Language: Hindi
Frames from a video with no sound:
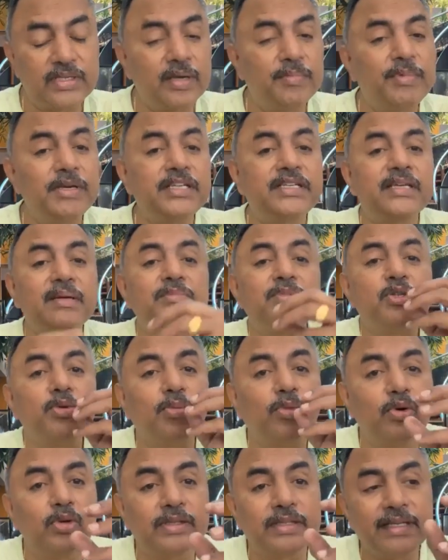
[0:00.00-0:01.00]
उसके बीच हम
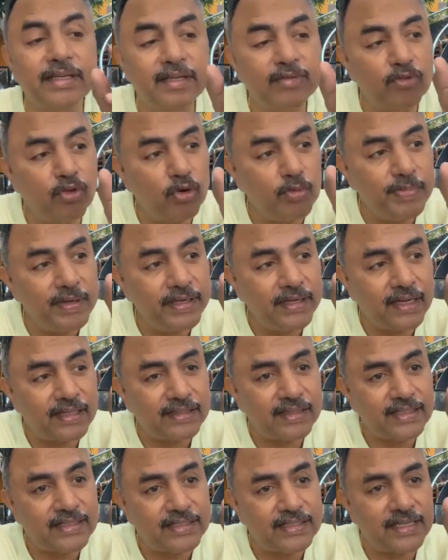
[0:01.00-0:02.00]
जो बोलते हैं वो भी
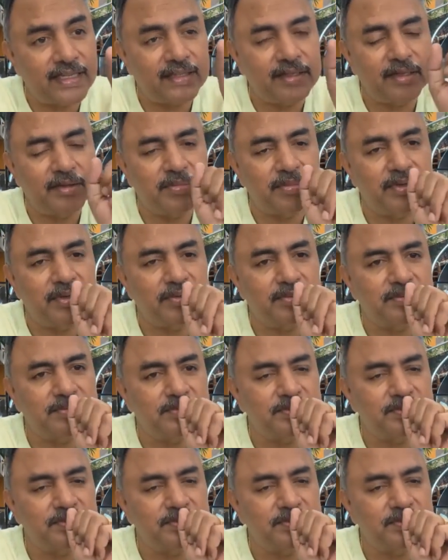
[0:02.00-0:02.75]
आता है इसके अंदर